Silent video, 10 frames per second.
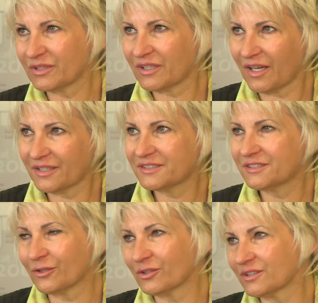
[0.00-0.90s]
die bereit
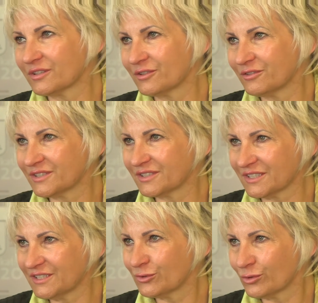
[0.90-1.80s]
sind, auch ein
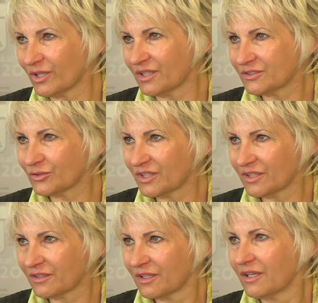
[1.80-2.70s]
gewisses Risiko
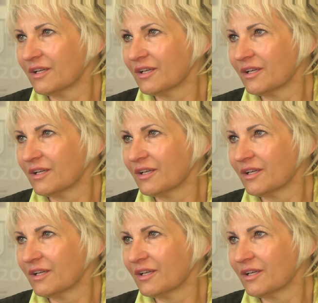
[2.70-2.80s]
einzugehen,